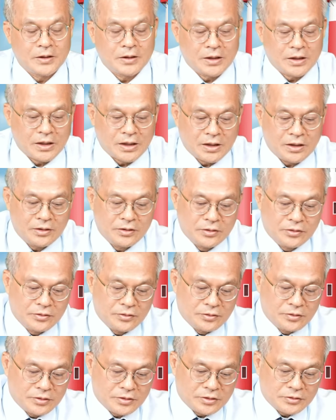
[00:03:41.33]
好，
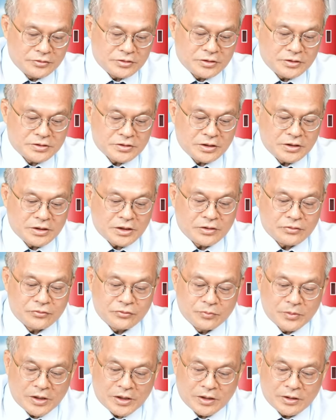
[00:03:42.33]
尤其这一档
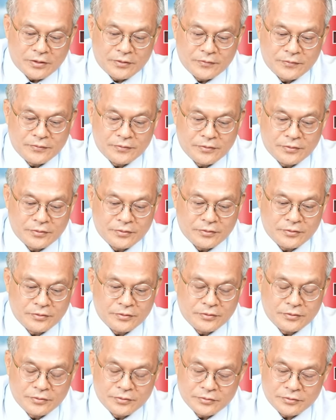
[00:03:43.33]
股票，
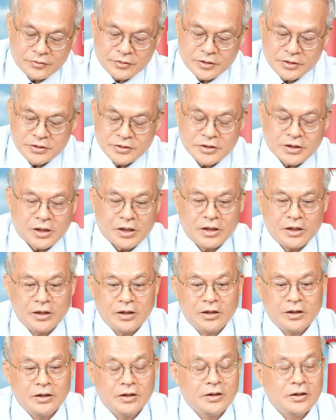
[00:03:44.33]
我跟你讲，
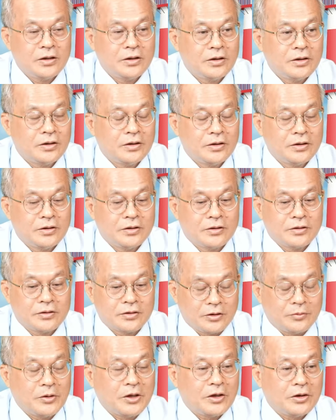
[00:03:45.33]

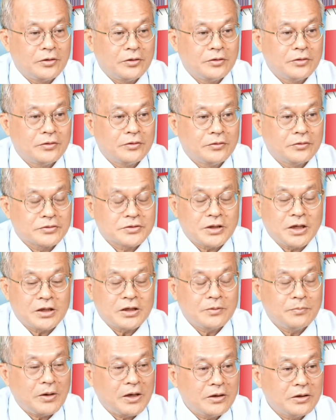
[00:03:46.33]
有没有？我上
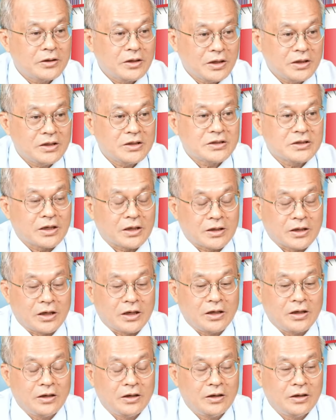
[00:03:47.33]
礼拜二跟你讲了
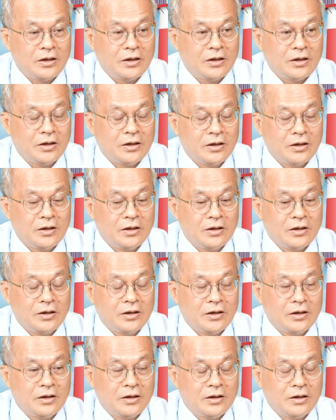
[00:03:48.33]
啊，
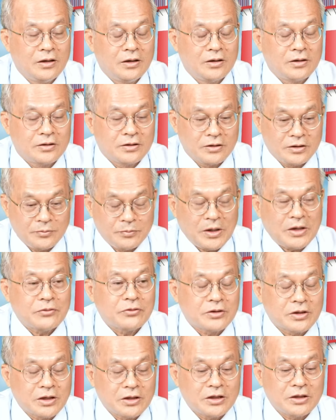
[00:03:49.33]
礼拜
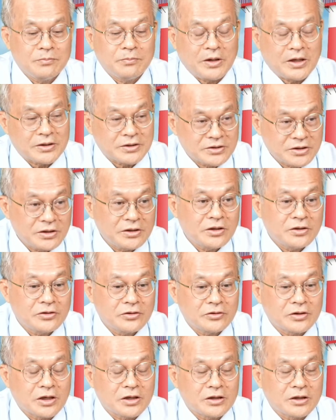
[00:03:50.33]
五跌停板，今天
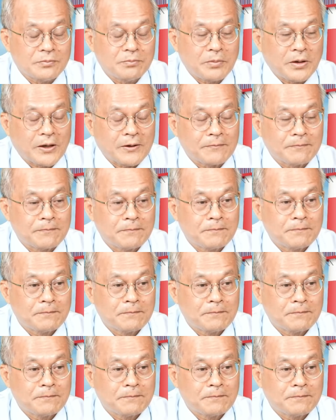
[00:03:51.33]
又跌停板，